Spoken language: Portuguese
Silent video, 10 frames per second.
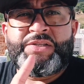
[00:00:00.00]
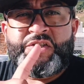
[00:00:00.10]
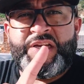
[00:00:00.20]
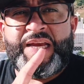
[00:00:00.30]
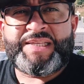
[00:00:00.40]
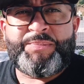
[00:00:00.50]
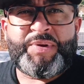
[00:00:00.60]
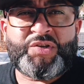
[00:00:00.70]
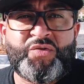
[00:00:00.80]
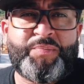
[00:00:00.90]
diga a essa
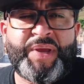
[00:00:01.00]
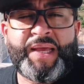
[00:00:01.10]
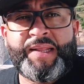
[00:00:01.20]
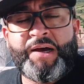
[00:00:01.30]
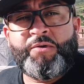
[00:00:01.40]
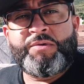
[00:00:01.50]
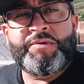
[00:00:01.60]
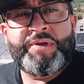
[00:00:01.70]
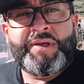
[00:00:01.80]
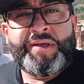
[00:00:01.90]
pessoa perdão
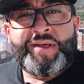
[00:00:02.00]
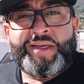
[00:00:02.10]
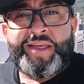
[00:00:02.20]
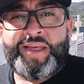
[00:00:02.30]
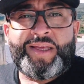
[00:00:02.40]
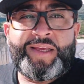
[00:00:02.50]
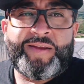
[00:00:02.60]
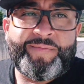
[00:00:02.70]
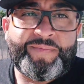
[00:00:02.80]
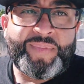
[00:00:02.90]
e
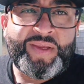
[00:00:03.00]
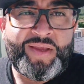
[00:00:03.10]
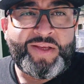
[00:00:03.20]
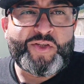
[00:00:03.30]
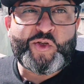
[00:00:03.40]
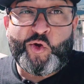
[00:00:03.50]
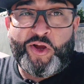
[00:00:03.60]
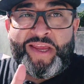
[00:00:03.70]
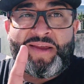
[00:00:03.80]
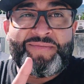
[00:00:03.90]

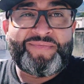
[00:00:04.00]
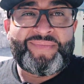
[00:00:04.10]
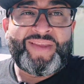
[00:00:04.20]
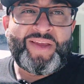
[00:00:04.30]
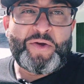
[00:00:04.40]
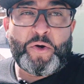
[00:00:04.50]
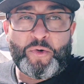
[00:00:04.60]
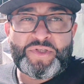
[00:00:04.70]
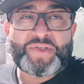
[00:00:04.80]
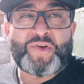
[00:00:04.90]
sonhe,
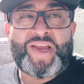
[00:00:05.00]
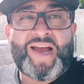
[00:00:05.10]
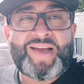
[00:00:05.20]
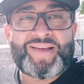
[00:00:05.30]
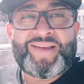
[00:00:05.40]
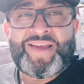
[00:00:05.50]
ouse sonhar.